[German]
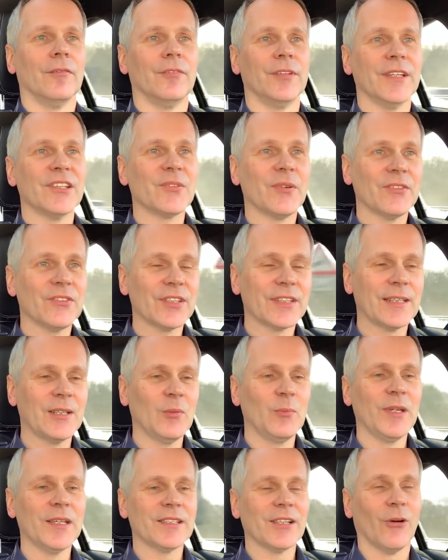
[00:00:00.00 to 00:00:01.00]
...24
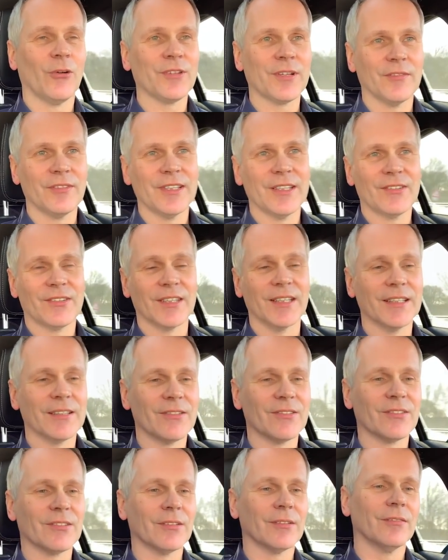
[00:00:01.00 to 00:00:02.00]
Kilometer unterwegs
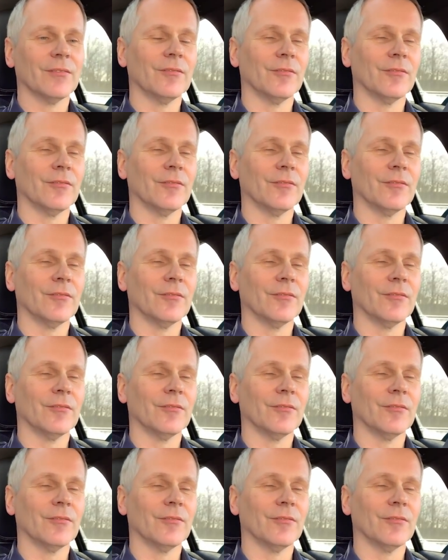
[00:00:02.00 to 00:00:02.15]
jetzt,